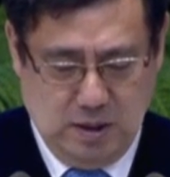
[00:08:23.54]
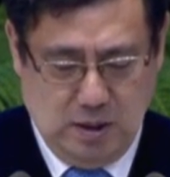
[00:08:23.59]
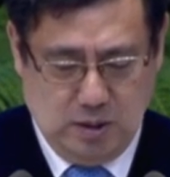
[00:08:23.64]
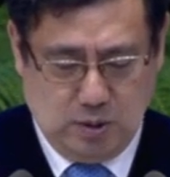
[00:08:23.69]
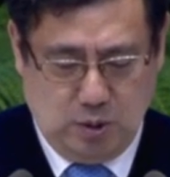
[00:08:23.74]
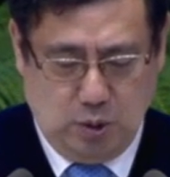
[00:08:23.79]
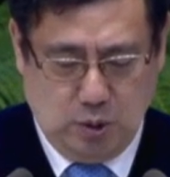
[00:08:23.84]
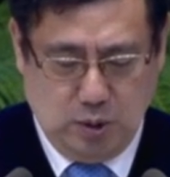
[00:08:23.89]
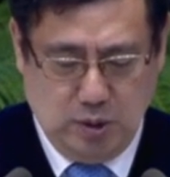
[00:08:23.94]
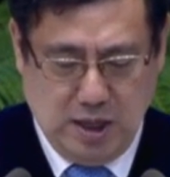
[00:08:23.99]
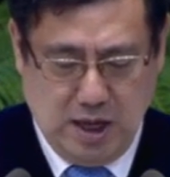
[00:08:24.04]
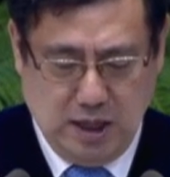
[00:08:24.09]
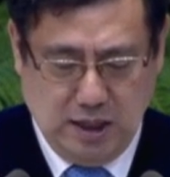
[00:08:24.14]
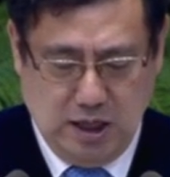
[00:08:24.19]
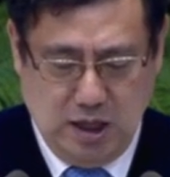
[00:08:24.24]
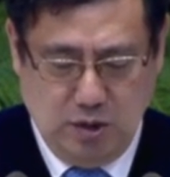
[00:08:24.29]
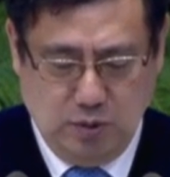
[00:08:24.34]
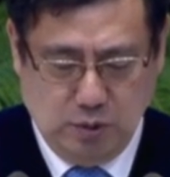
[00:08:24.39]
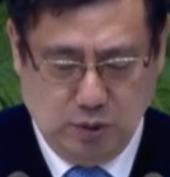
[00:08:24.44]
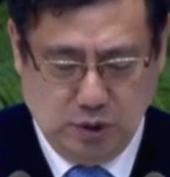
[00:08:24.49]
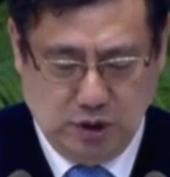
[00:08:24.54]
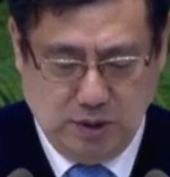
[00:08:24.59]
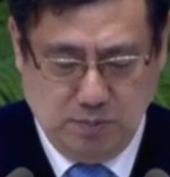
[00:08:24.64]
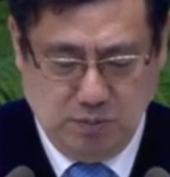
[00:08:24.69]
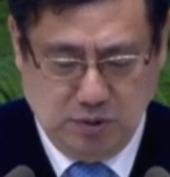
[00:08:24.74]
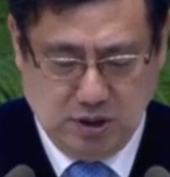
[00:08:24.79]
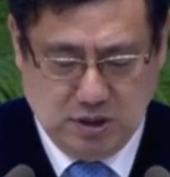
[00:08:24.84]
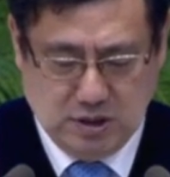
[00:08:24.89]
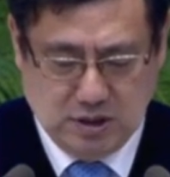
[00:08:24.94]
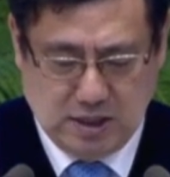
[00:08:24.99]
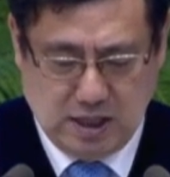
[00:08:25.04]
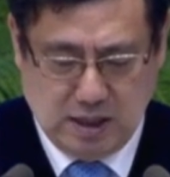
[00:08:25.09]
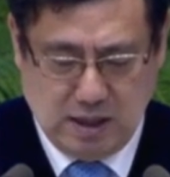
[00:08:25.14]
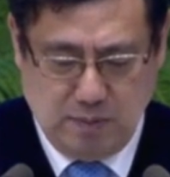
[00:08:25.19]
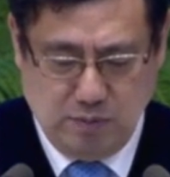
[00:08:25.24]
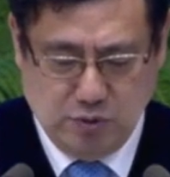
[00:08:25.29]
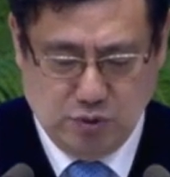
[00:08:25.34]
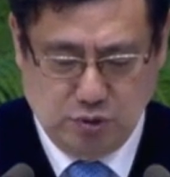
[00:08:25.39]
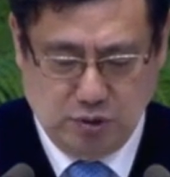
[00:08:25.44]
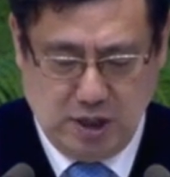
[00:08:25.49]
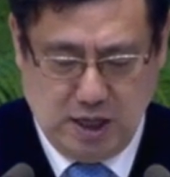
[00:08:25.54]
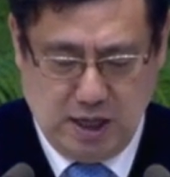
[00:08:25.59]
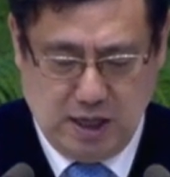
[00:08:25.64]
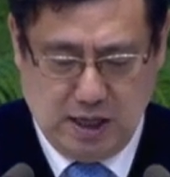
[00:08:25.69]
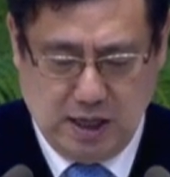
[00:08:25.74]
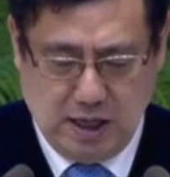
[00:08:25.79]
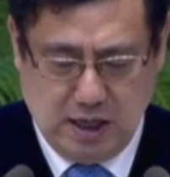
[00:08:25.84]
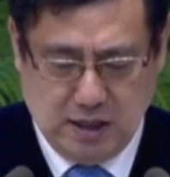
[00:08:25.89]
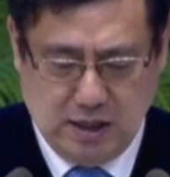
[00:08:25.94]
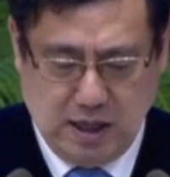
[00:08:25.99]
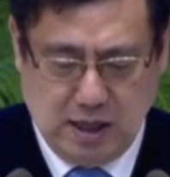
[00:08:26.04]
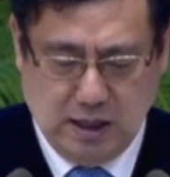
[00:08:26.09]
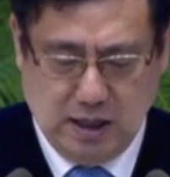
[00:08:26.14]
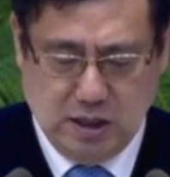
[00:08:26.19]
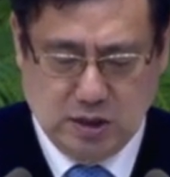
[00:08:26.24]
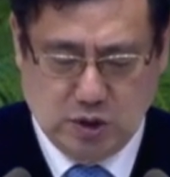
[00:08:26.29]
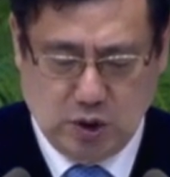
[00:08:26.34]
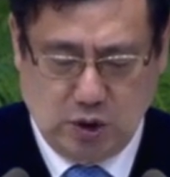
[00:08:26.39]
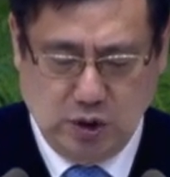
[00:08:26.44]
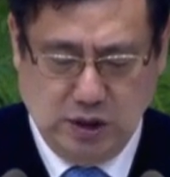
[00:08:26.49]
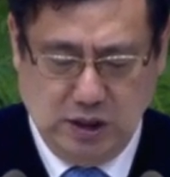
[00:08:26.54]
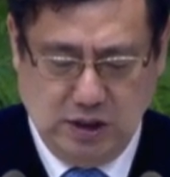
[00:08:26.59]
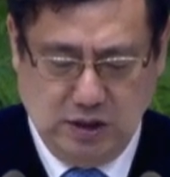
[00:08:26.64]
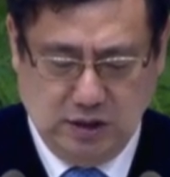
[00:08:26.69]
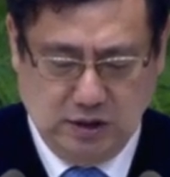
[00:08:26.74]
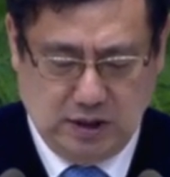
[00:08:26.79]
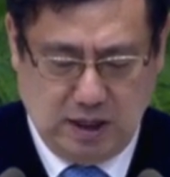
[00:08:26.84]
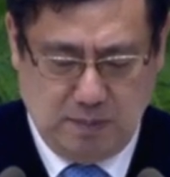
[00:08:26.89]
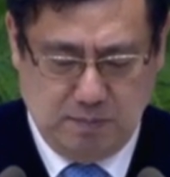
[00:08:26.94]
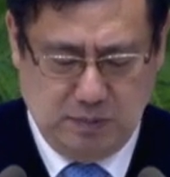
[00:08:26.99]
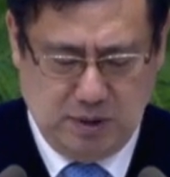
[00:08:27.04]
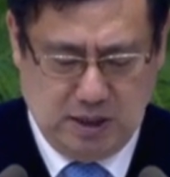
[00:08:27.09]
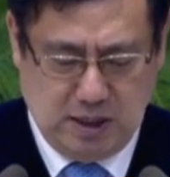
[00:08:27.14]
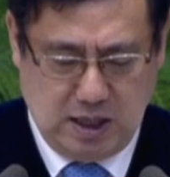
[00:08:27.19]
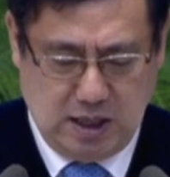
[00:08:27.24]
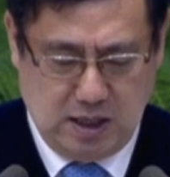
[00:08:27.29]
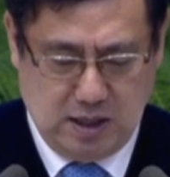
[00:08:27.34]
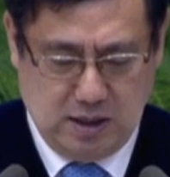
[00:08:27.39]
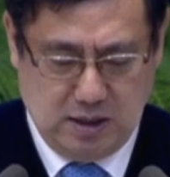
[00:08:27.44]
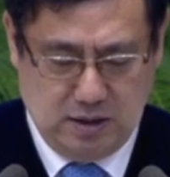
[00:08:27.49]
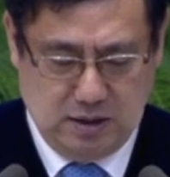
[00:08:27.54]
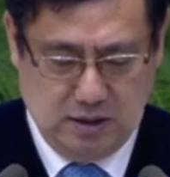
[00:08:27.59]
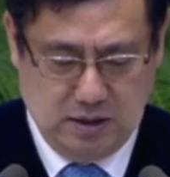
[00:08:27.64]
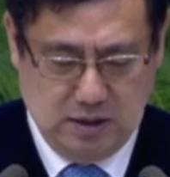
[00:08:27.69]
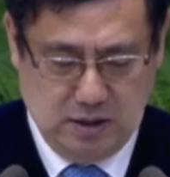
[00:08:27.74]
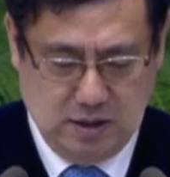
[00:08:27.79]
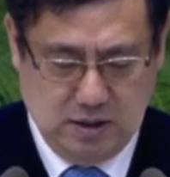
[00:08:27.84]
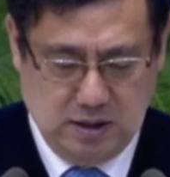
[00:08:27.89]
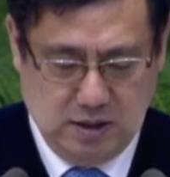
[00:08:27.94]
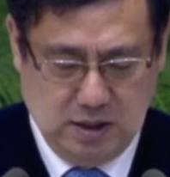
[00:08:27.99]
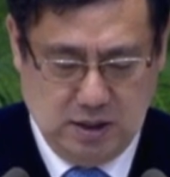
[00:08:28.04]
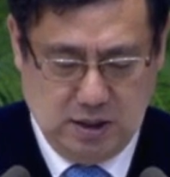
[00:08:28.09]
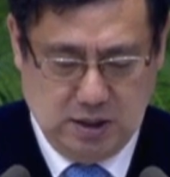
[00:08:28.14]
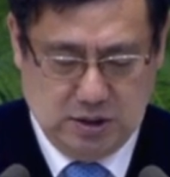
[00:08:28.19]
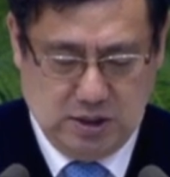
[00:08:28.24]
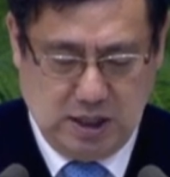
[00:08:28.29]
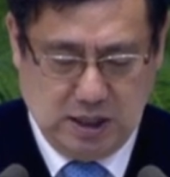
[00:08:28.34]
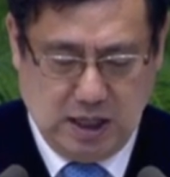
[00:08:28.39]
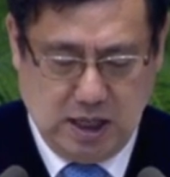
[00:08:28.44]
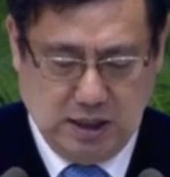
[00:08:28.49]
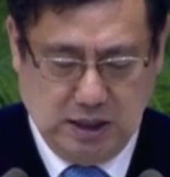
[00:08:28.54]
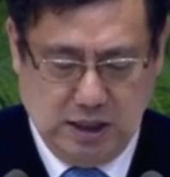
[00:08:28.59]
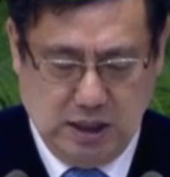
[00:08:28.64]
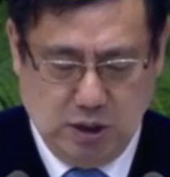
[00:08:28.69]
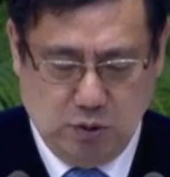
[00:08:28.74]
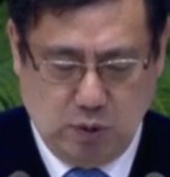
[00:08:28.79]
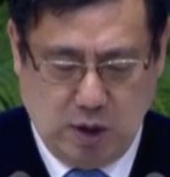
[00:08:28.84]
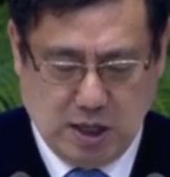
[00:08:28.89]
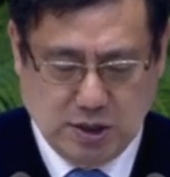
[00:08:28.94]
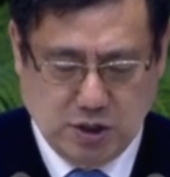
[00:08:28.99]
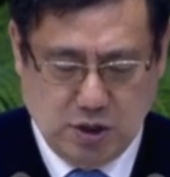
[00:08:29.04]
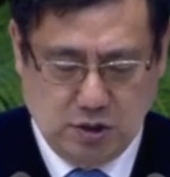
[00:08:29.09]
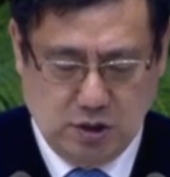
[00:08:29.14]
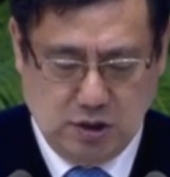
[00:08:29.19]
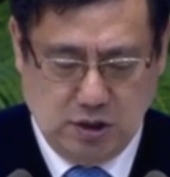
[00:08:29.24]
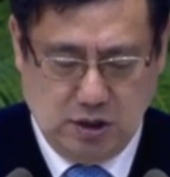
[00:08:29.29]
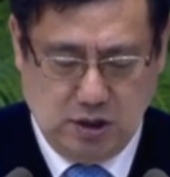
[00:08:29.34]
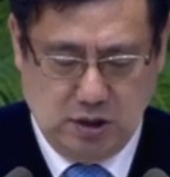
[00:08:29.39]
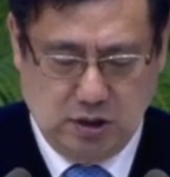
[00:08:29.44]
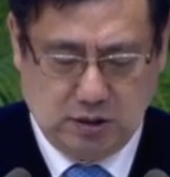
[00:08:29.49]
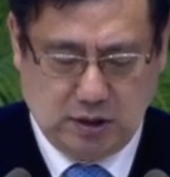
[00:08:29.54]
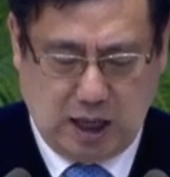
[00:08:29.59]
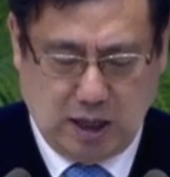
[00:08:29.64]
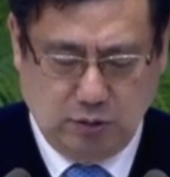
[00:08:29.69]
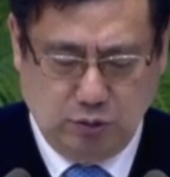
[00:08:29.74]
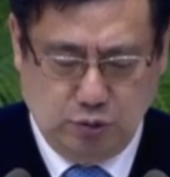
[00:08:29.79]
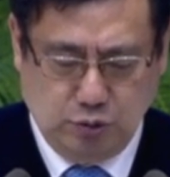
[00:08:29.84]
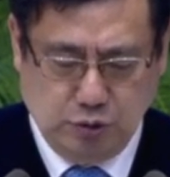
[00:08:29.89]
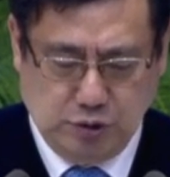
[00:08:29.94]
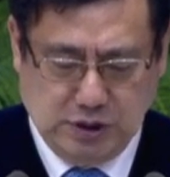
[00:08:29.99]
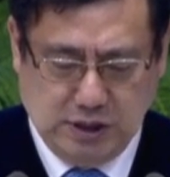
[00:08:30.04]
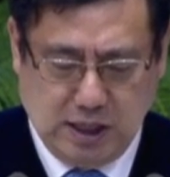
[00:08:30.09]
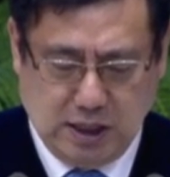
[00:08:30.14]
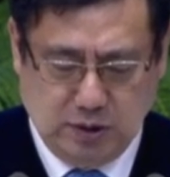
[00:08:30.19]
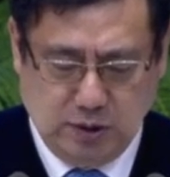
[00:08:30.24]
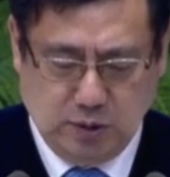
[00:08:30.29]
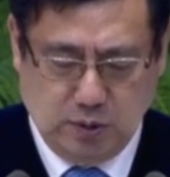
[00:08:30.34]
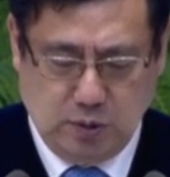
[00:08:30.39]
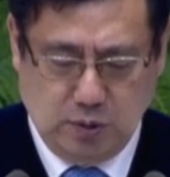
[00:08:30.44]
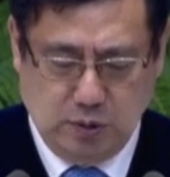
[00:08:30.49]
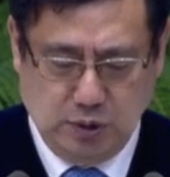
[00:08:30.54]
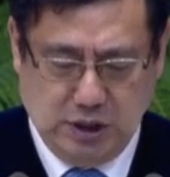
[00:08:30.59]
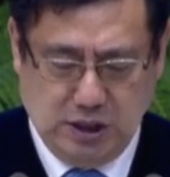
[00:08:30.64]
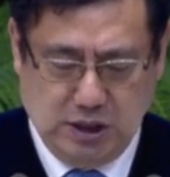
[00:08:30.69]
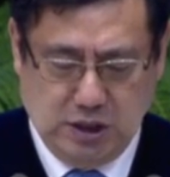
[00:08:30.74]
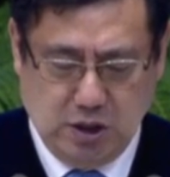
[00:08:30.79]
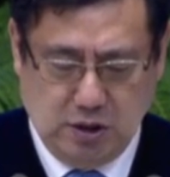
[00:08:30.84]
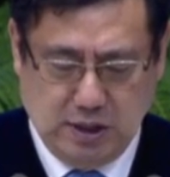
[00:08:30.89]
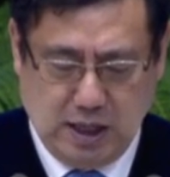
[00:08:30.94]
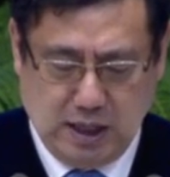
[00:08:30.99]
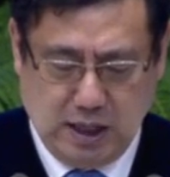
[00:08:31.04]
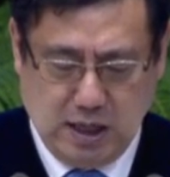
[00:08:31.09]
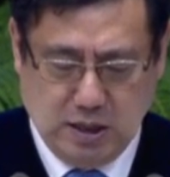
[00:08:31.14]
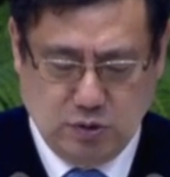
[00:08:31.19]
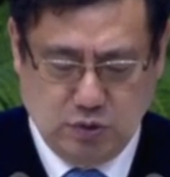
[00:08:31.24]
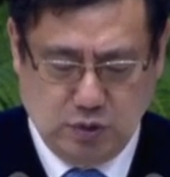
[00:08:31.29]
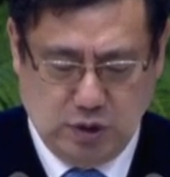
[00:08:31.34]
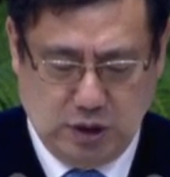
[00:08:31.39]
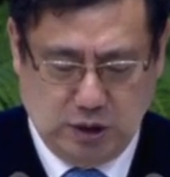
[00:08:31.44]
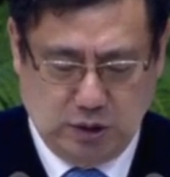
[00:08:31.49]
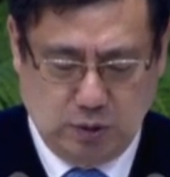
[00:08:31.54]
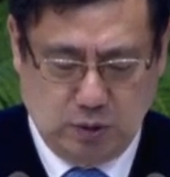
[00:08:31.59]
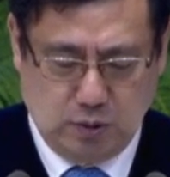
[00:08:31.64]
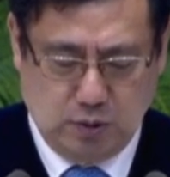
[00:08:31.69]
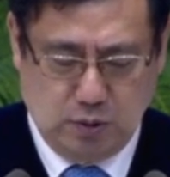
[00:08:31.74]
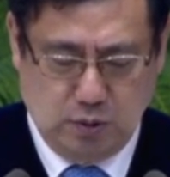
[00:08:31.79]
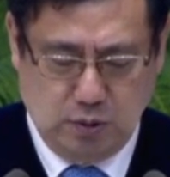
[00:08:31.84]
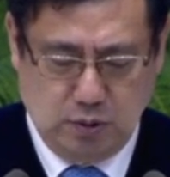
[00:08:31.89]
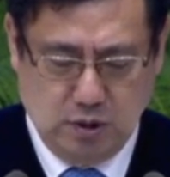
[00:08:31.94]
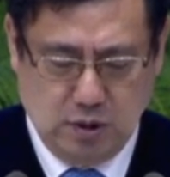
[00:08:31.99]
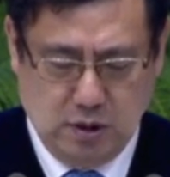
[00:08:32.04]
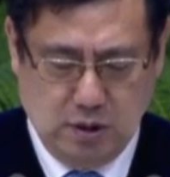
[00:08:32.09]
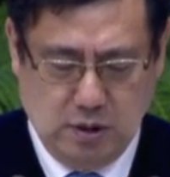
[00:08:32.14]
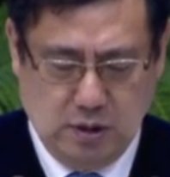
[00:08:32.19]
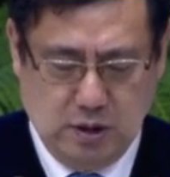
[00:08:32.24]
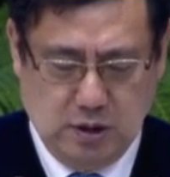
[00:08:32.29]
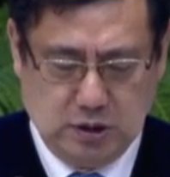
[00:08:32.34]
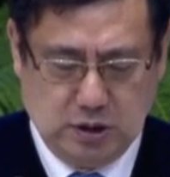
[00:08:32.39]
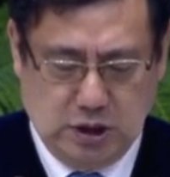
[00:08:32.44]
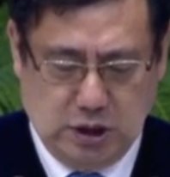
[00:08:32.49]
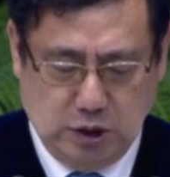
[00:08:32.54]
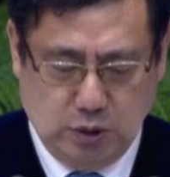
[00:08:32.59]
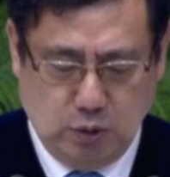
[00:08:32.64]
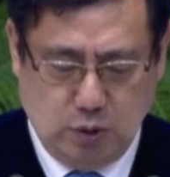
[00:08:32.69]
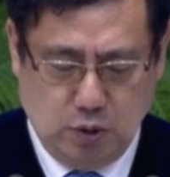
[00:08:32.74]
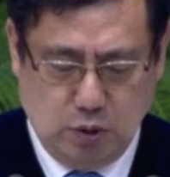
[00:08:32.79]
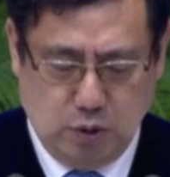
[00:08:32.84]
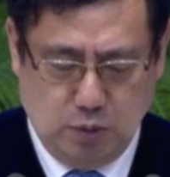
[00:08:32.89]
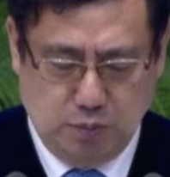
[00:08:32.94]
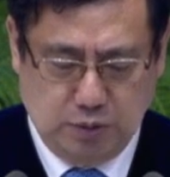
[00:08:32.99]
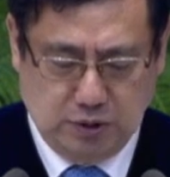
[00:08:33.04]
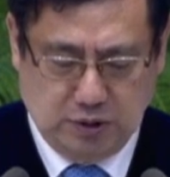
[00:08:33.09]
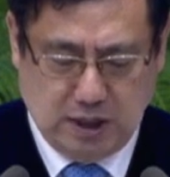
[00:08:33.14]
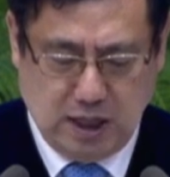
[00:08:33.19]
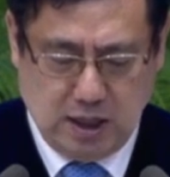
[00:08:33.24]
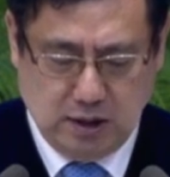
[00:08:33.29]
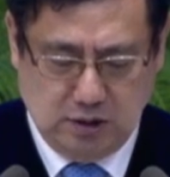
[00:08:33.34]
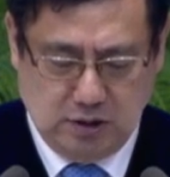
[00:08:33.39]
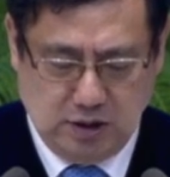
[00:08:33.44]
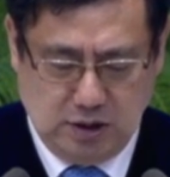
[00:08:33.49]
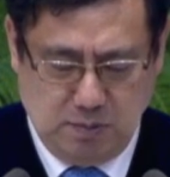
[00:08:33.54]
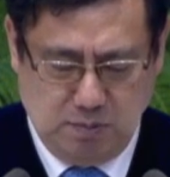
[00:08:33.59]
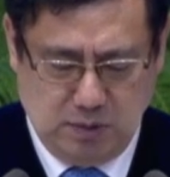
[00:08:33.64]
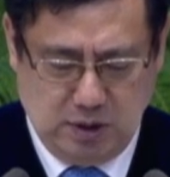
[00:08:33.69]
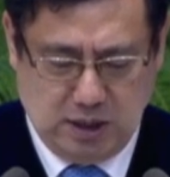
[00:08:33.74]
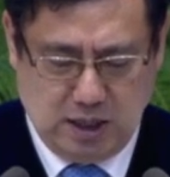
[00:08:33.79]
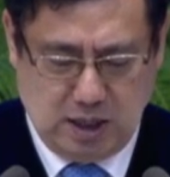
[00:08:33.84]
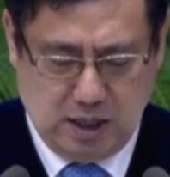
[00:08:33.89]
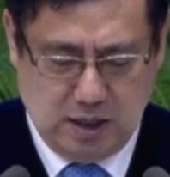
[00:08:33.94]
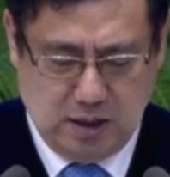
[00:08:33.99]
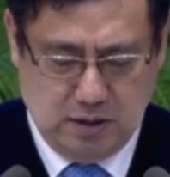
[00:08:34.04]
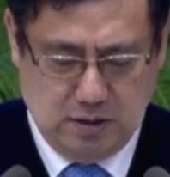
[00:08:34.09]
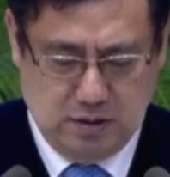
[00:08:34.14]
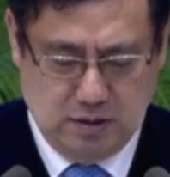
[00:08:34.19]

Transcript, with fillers: 코로나19로 힘든 사람 중에 하나가 저인 듯 합니다. 제가 이 과정을 다투지 않고 이겨나갈 수 있도록 기도 부탁드립니다.